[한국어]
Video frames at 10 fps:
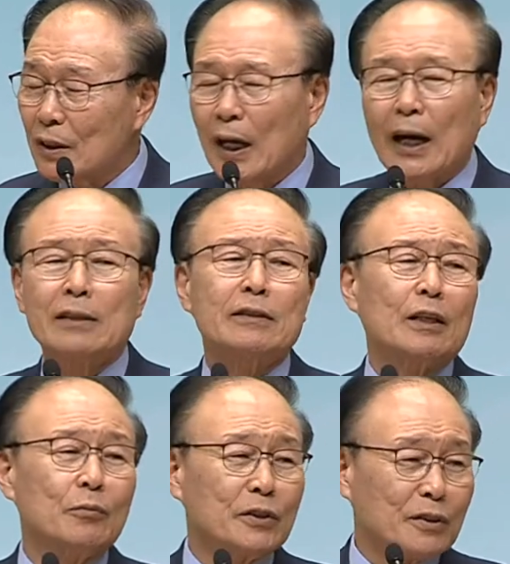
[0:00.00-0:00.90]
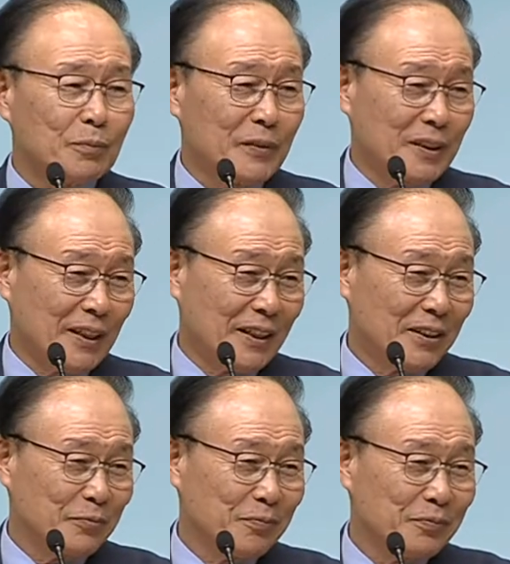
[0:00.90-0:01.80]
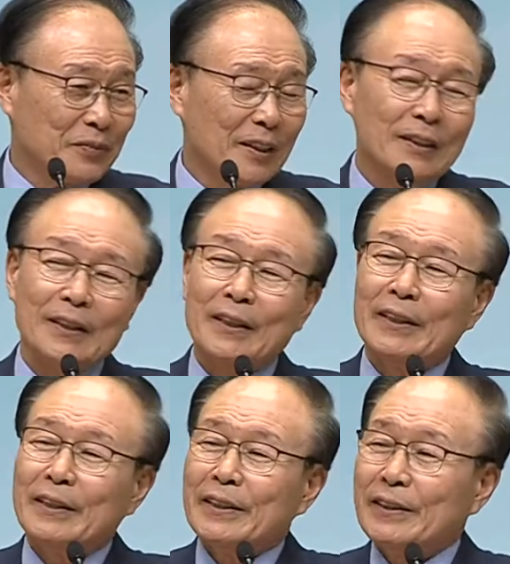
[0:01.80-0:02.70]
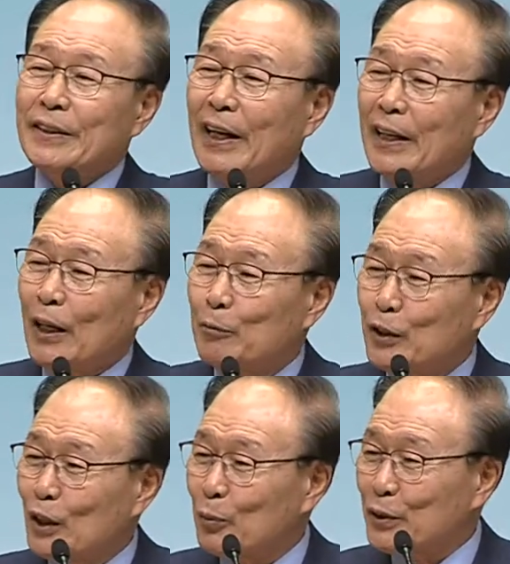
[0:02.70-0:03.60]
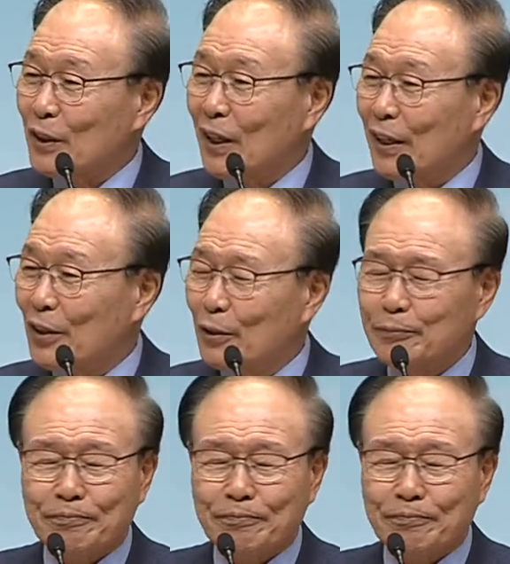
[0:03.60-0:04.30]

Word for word: 하는 사람이 있습니다. 이야기 한번 들어보실래요?